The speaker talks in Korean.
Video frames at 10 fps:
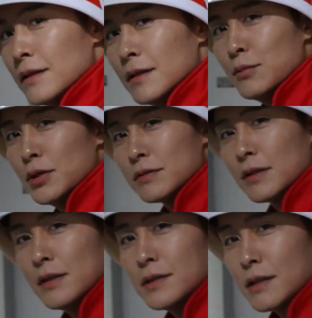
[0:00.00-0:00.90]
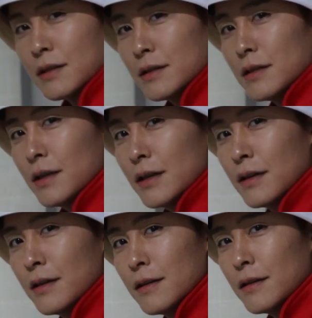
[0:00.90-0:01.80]
해병대
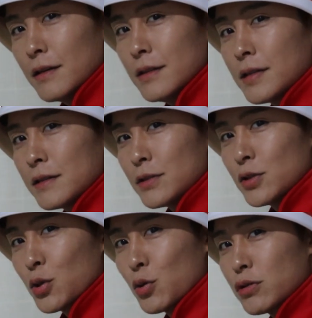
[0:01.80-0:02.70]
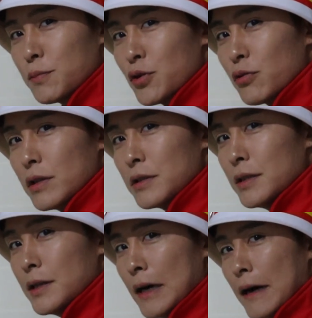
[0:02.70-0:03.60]
1사단이 2사단 청룡 접수하러
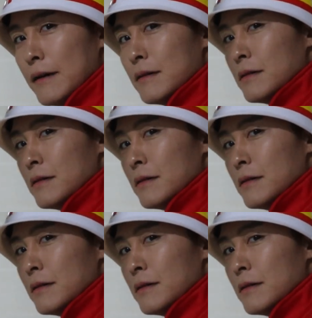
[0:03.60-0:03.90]
간다